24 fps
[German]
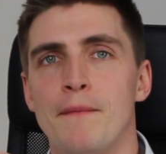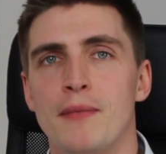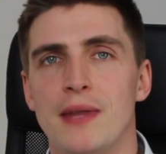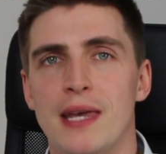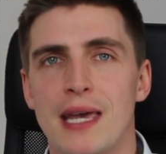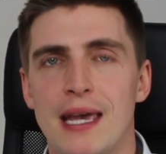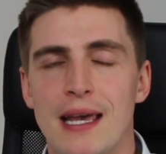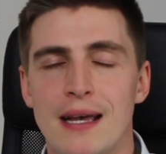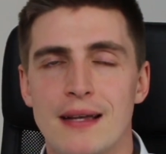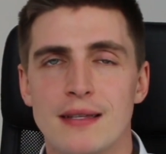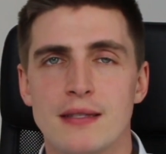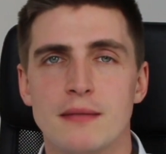
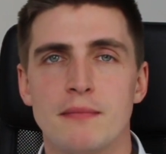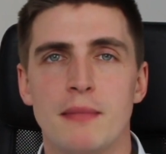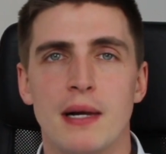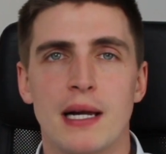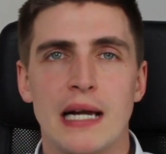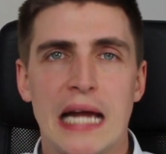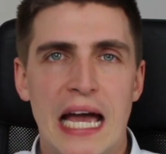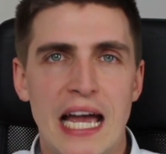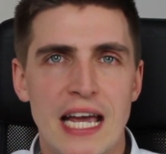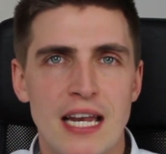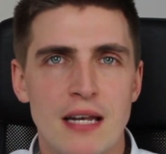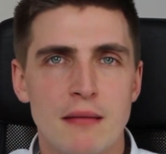der erstmal
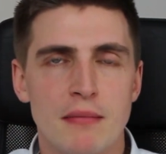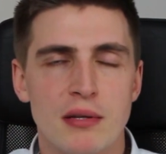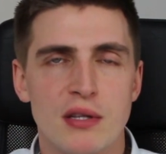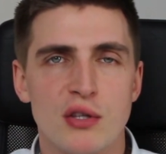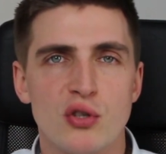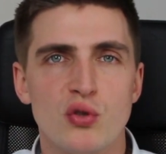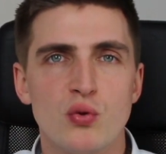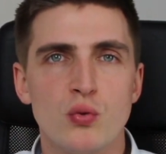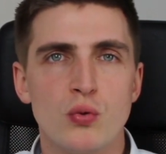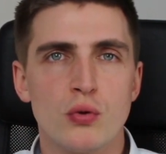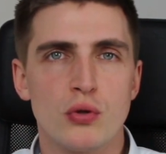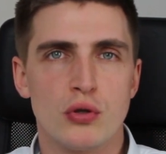keinen
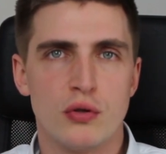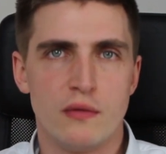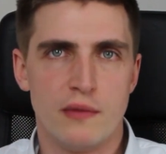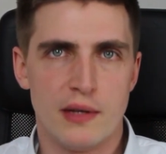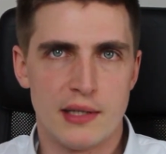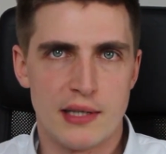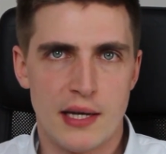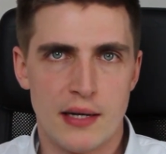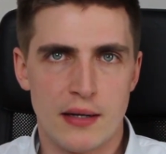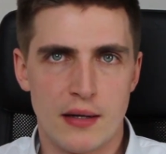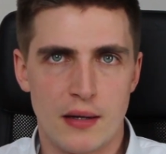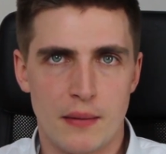Bezug zu
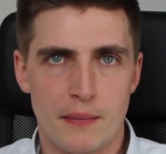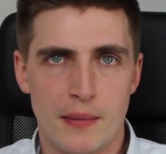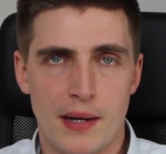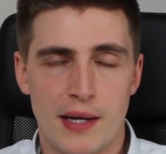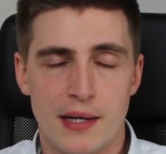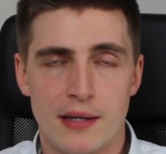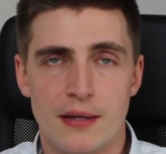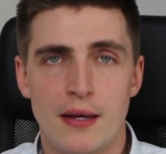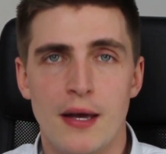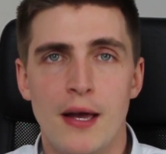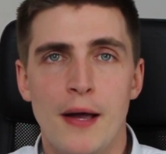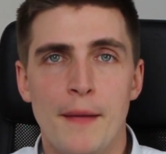was anderem
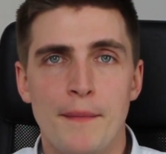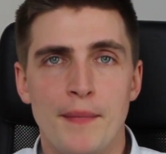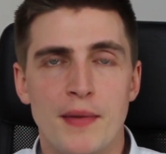hat.